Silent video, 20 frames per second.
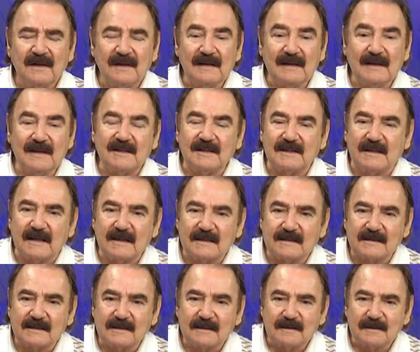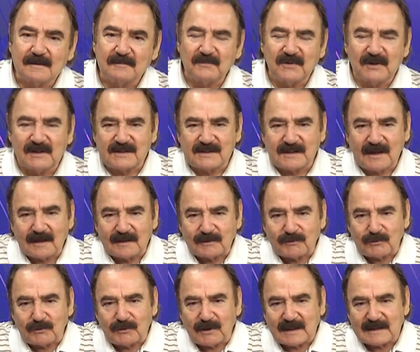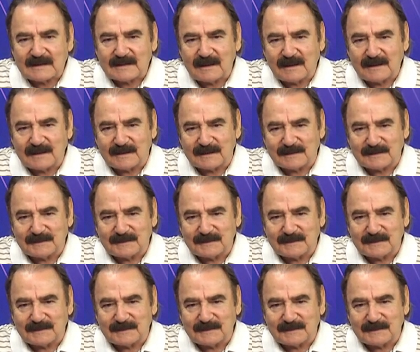ilk kez bilgisayar dünyasına girdi.